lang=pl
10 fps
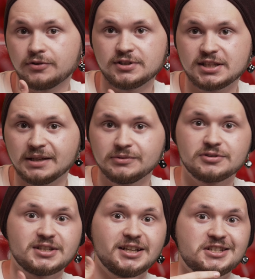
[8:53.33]
wchodzę tam,
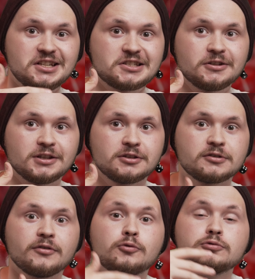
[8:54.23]
dostajecie jeszcze
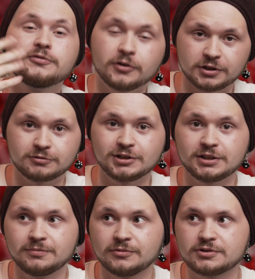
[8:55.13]
dodatkowo utwory,
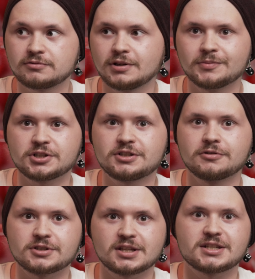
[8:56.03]
których, z których możecie
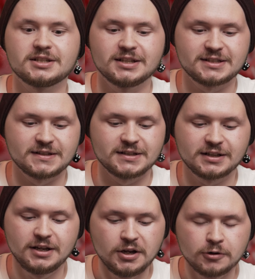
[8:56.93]
korzystać na
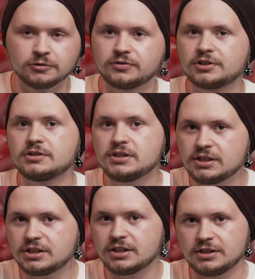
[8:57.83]
sesjach. Utwory
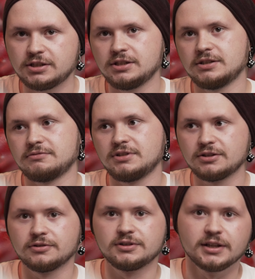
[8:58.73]
nigdzie indziej
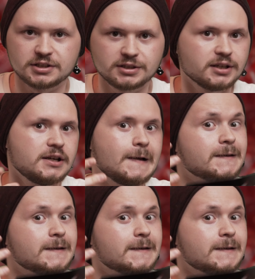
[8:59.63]
nie do odnalezienia.